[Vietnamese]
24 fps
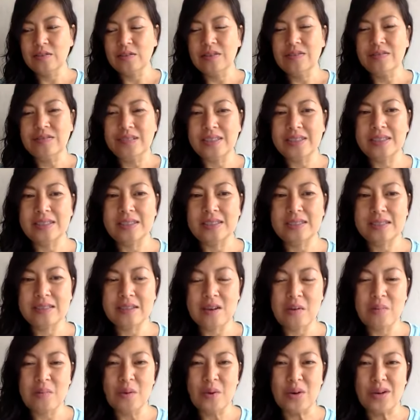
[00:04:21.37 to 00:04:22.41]
quý vị
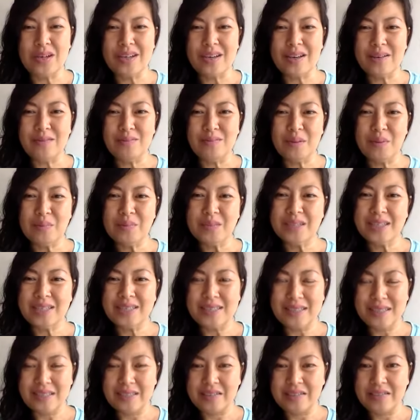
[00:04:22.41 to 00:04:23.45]
có một cái ông ổng
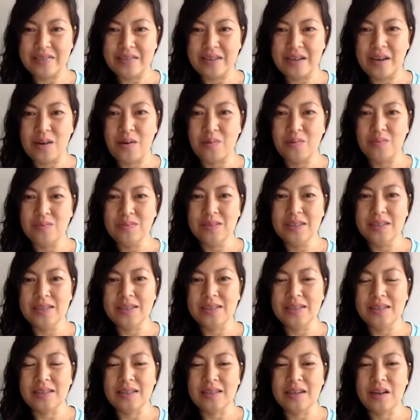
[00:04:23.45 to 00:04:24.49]
tên này và ổng
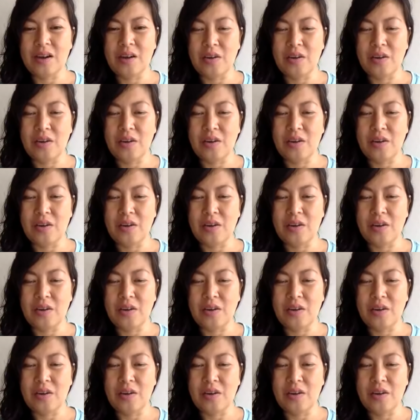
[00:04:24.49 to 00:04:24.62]
à,